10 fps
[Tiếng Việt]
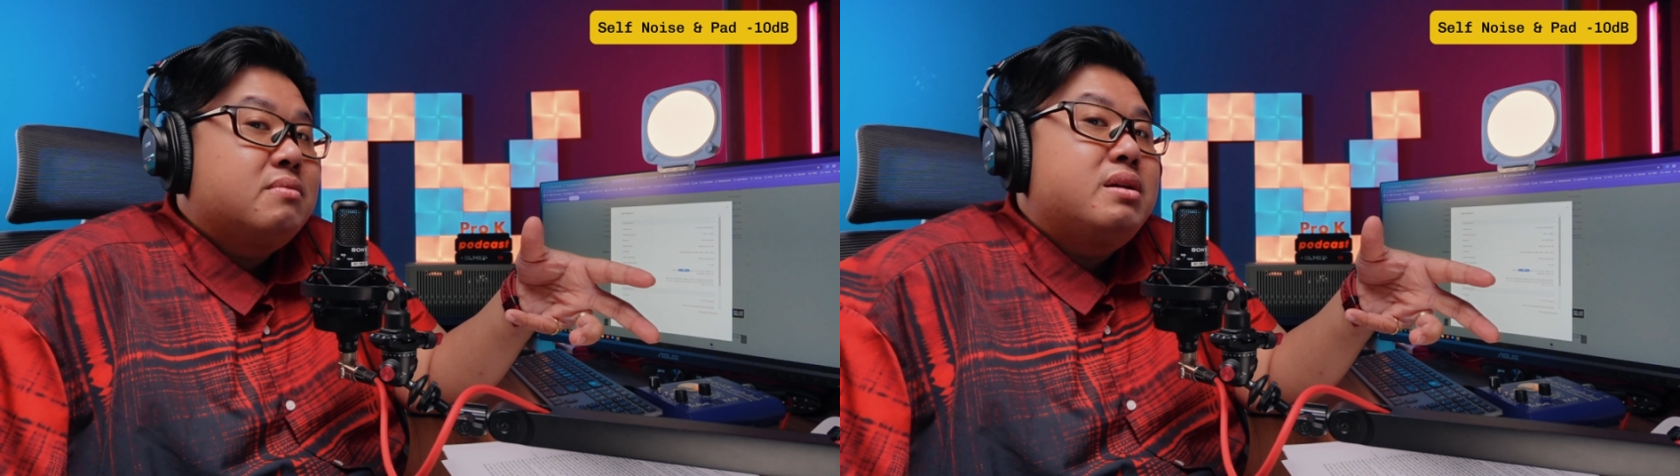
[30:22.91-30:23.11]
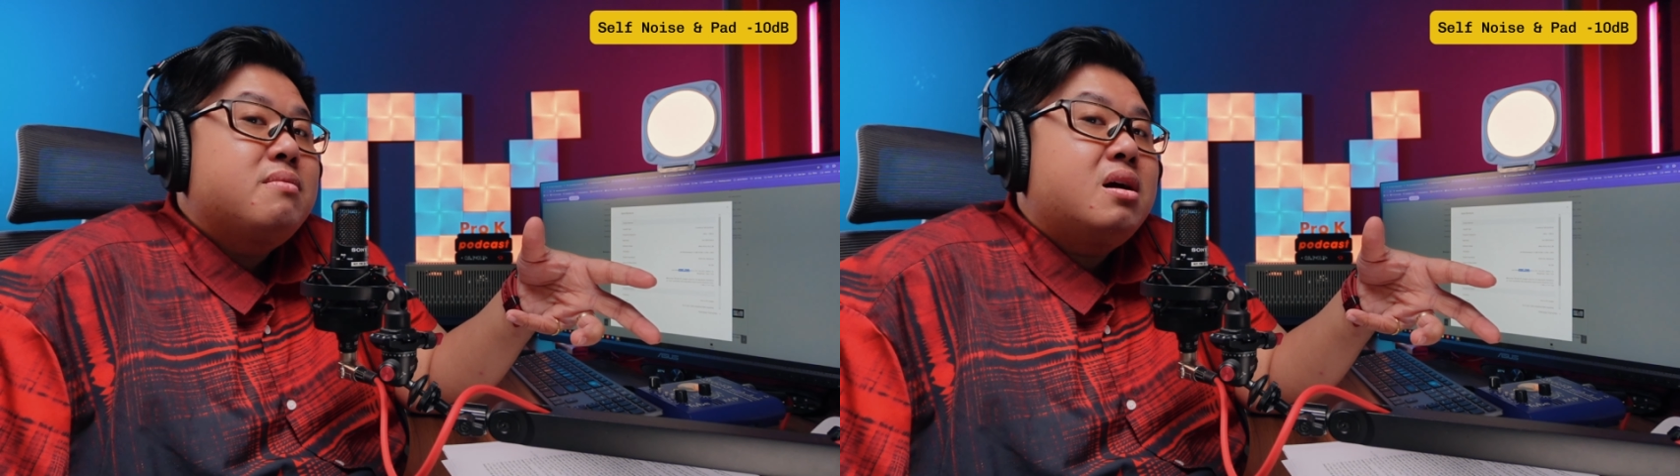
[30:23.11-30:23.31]

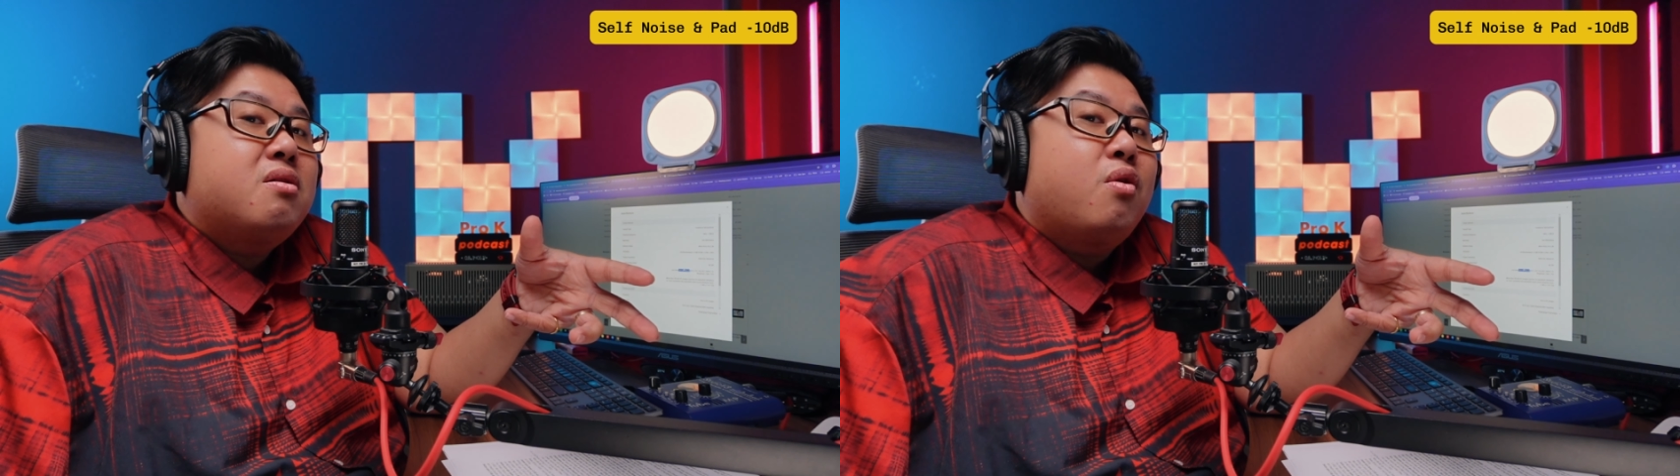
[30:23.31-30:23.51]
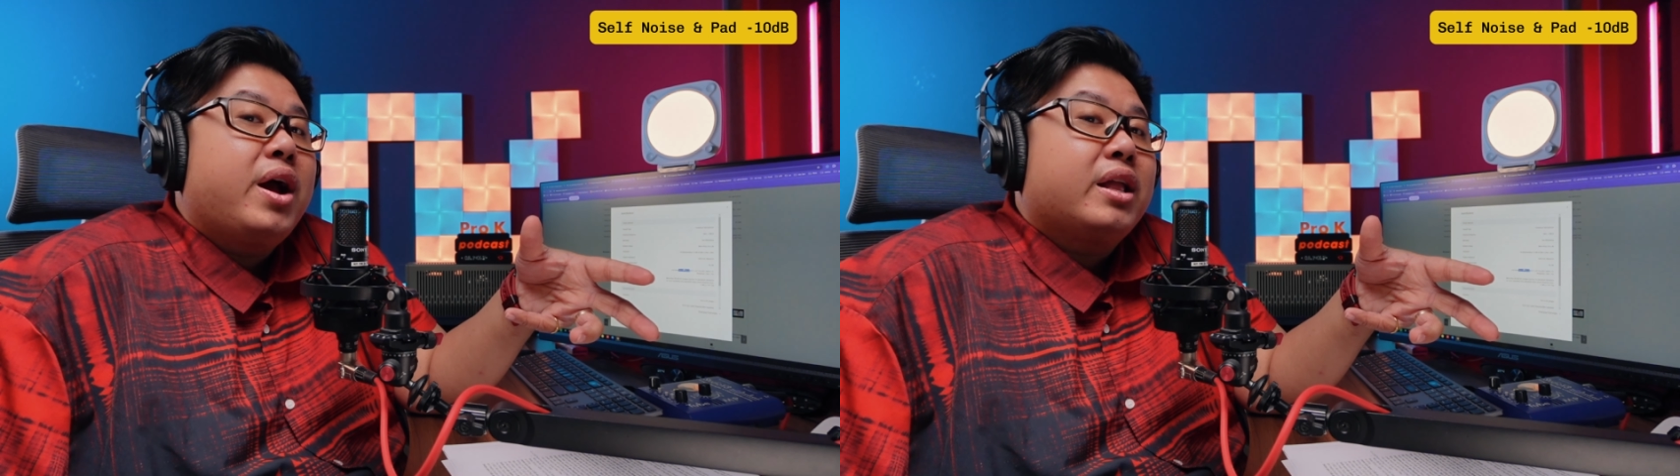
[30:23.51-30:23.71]
biến
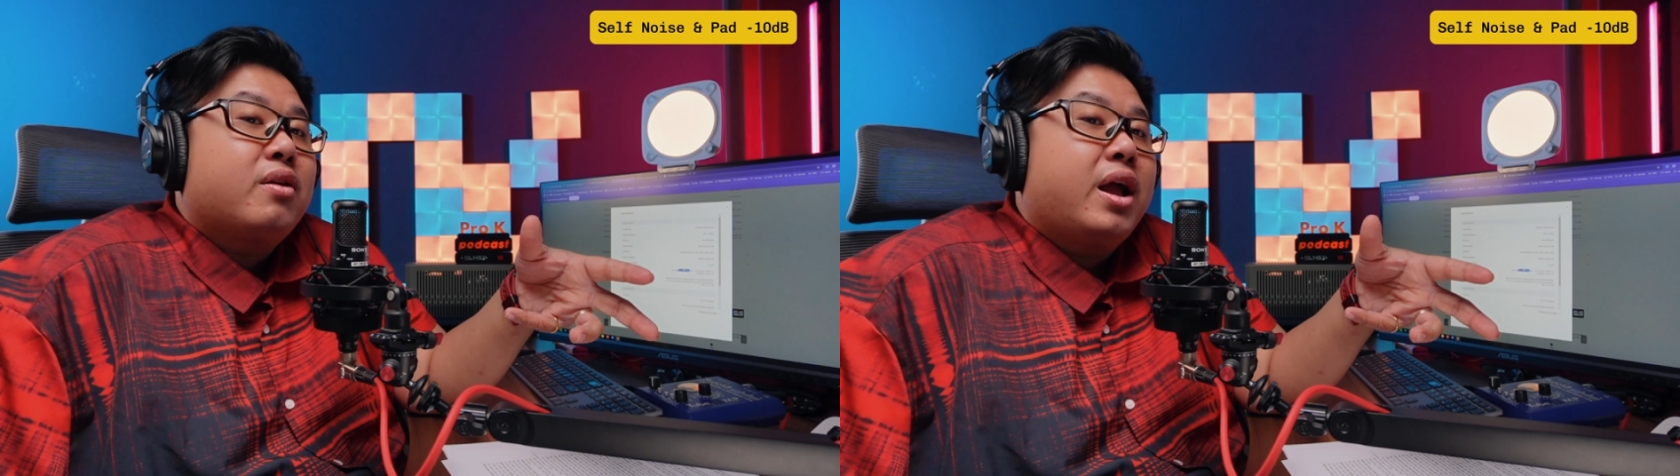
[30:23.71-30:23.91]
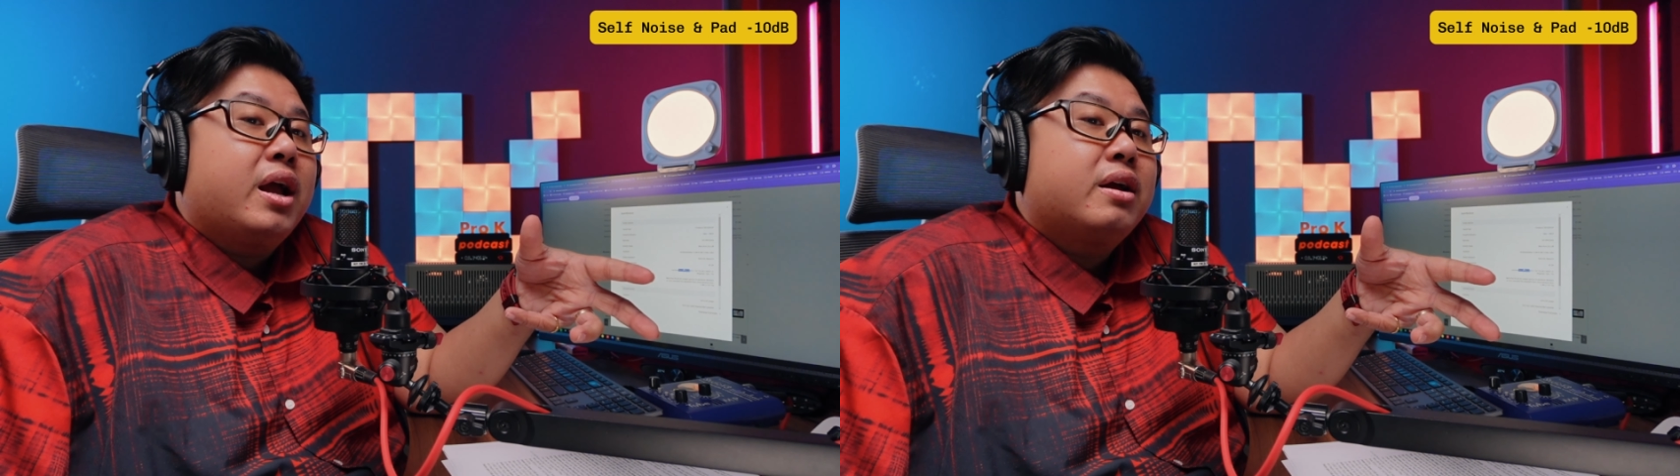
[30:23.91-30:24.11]
mất
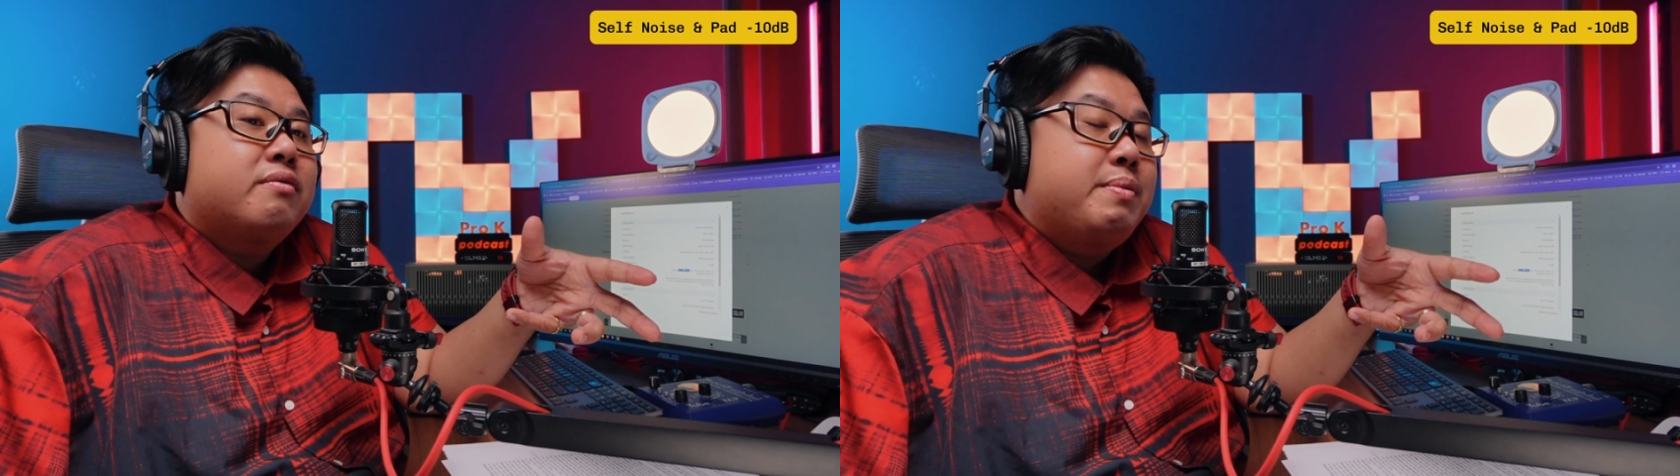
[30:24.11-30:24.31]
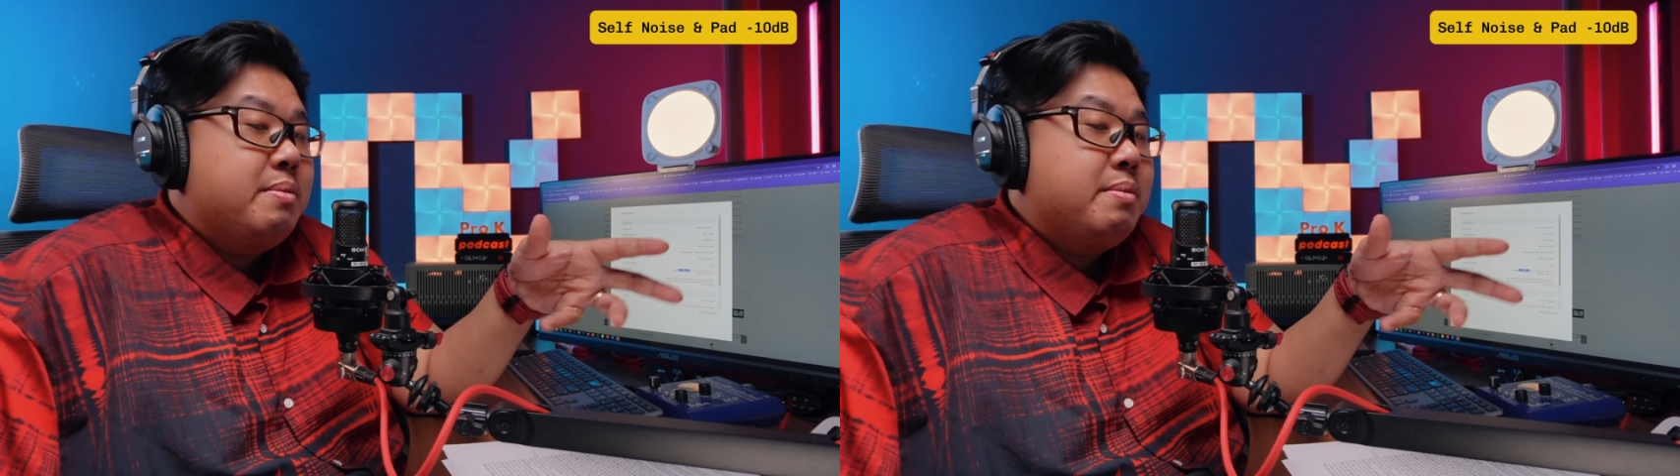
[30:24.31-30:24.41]
hoàn toàn